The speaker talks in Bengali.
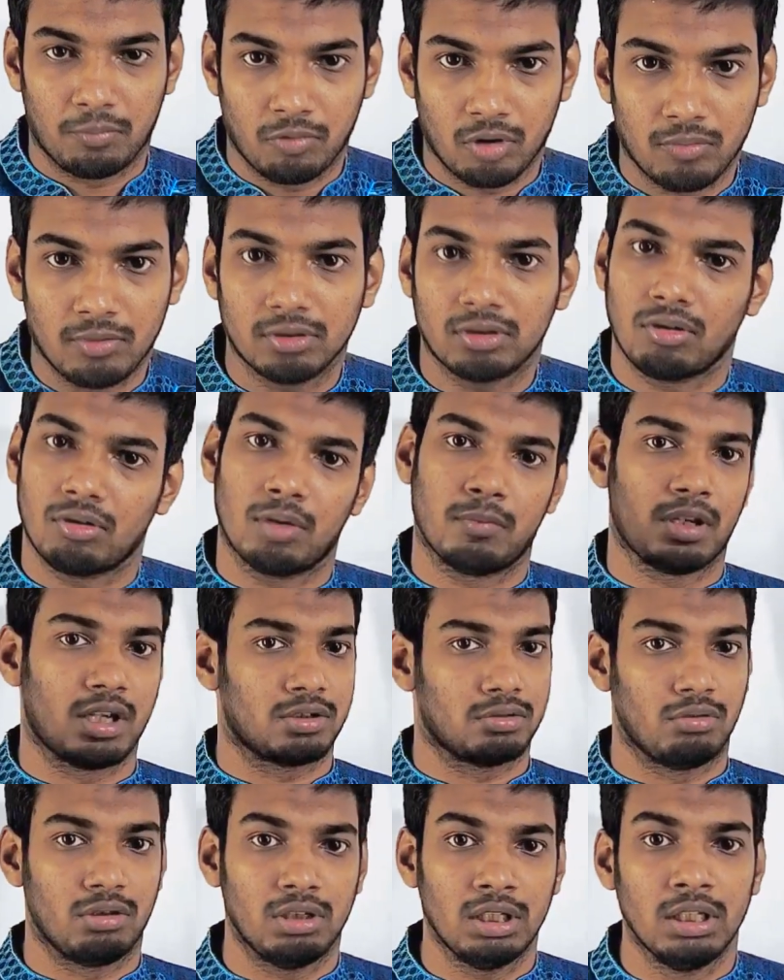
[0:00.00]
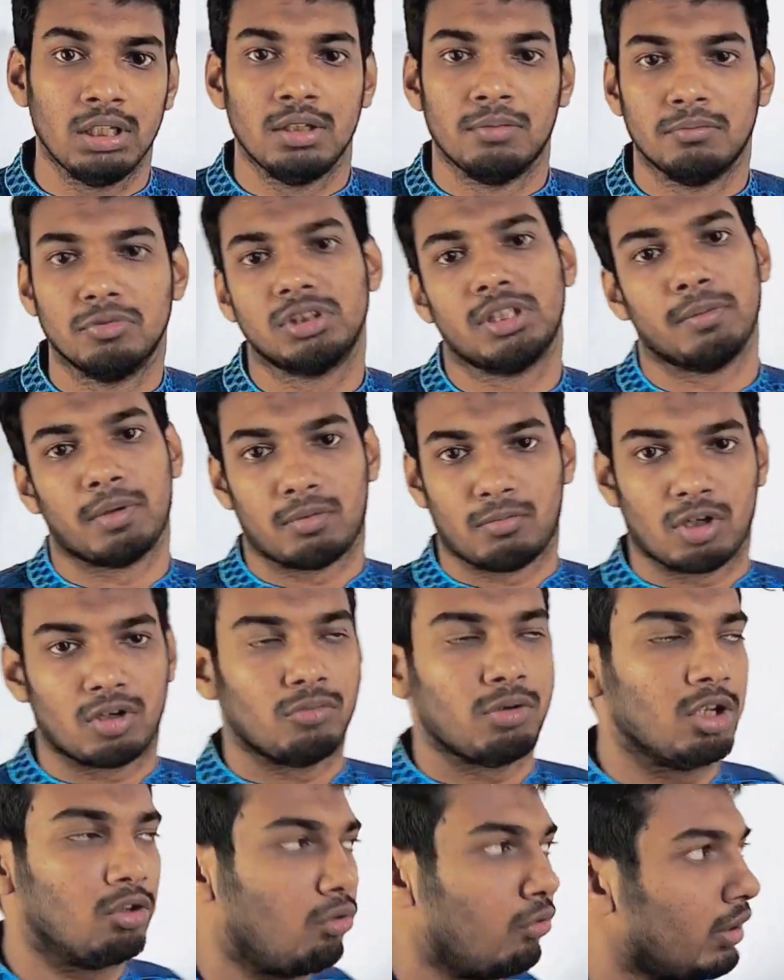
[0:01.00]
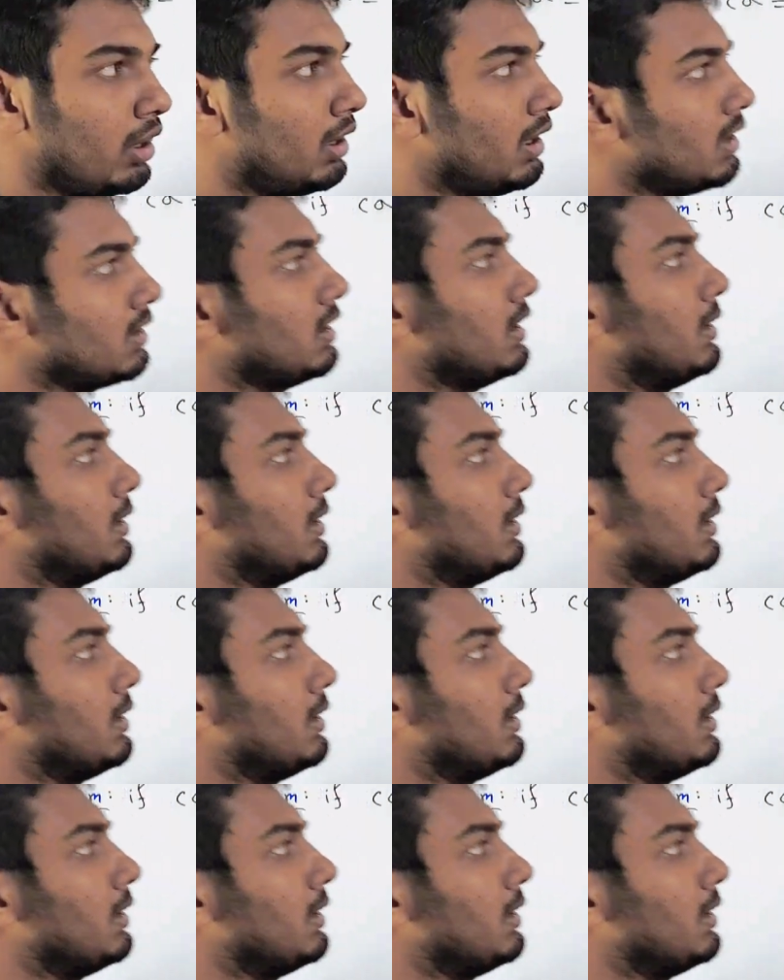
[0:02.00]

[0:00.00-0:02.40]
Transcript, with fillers: সলভ করবো তখন আমরা আসলে বুঝতে পারবো আরো ভালো করে ঠিক